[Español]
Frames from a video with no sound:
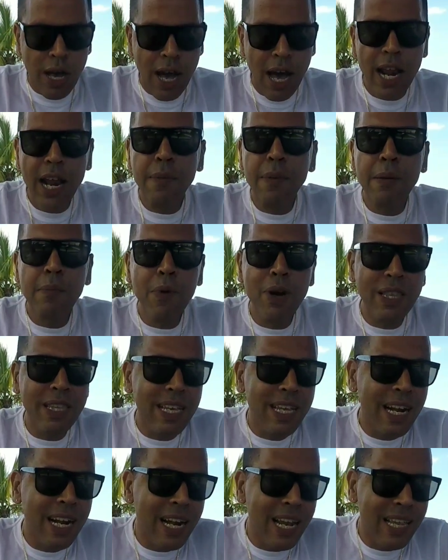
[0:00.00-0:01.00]
Ahora mismo él
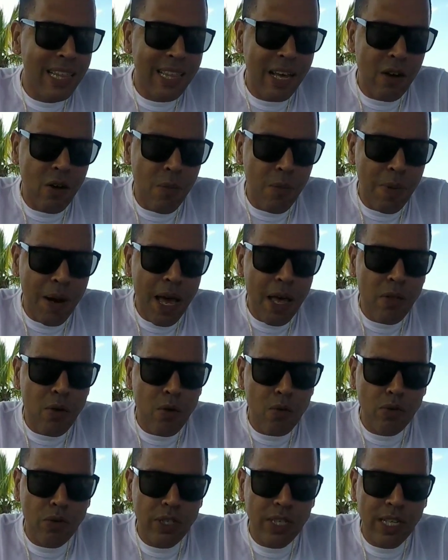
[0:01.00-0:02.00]
tiene el lente acoplado,
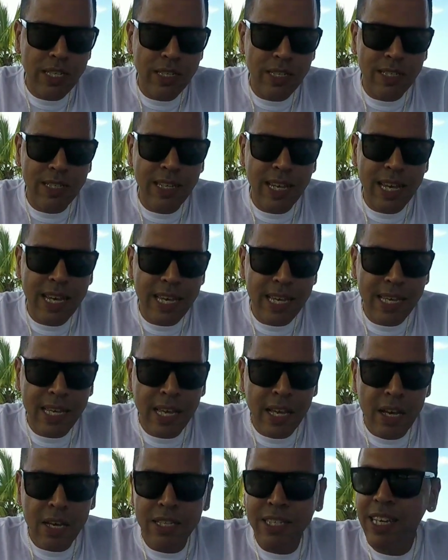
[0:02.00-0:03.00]
un 16,
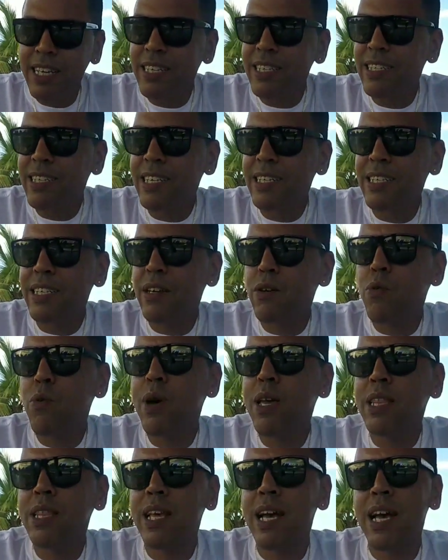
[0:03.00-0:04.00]

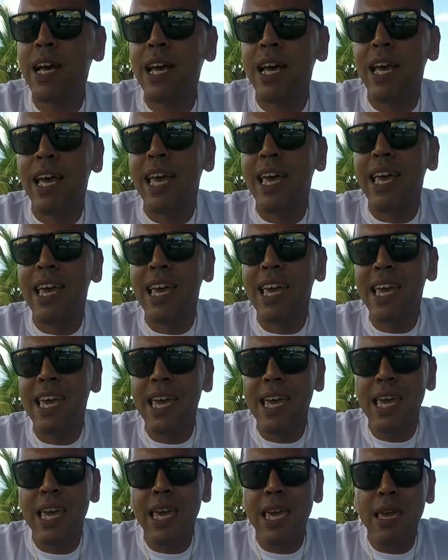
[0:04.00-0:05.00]
1650
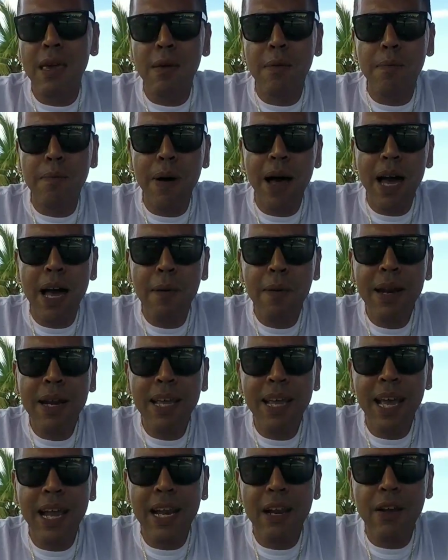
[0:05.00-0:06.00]
y van a ver
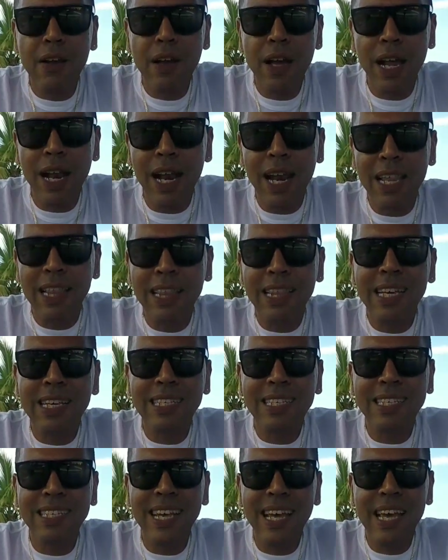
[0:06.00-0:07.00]
que el, lente
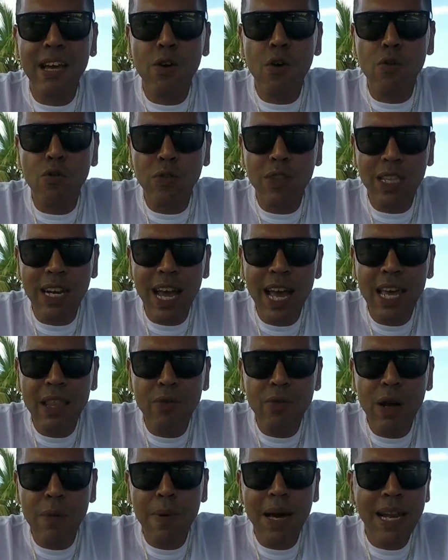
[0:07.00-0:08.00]
se contrae
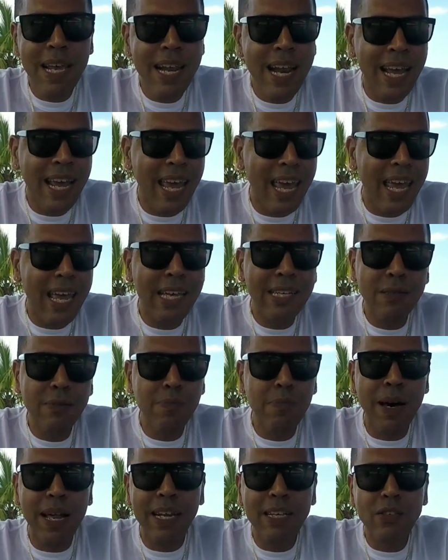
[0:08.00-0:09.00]
de una manera que es
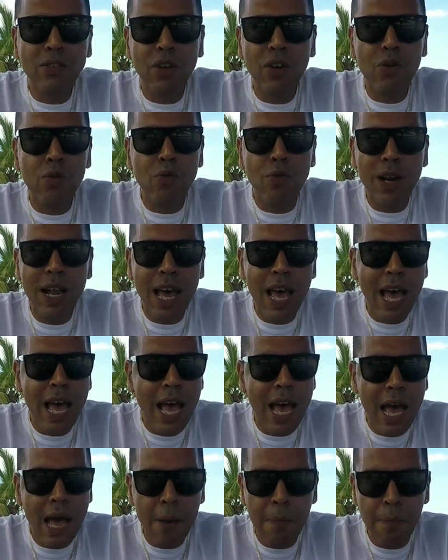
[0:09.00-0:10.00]
a
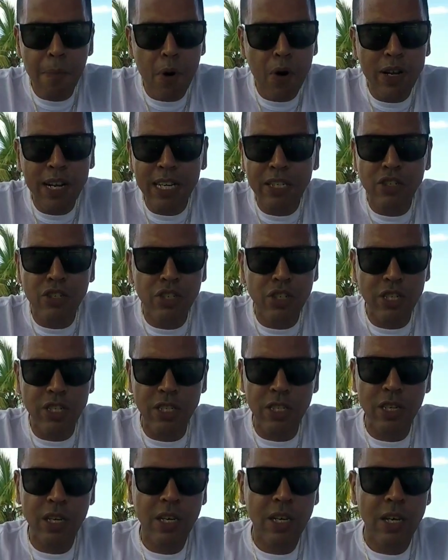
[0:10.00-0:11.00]
una point and shot
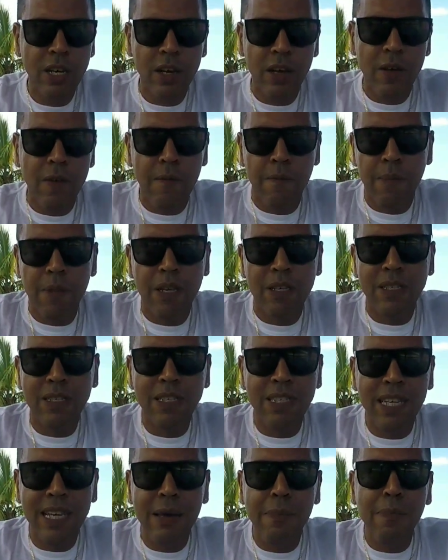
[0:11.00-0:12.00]

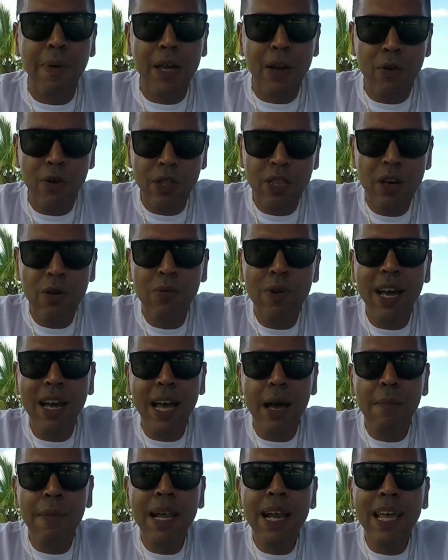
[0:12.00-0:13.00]
sí pero esta es una
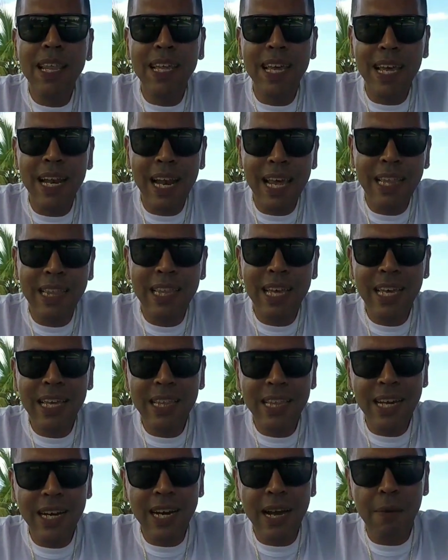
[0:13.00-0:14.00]
cámara de lentes
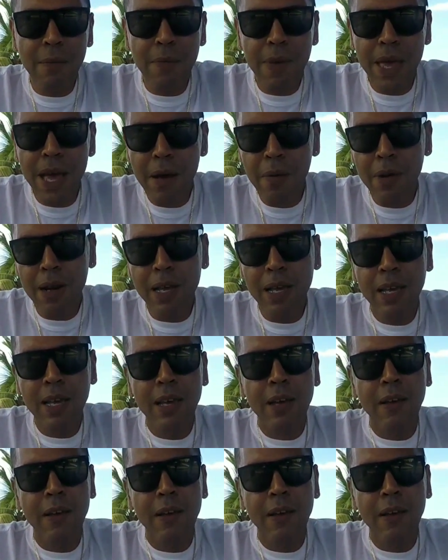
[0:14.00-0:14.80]
intercambiables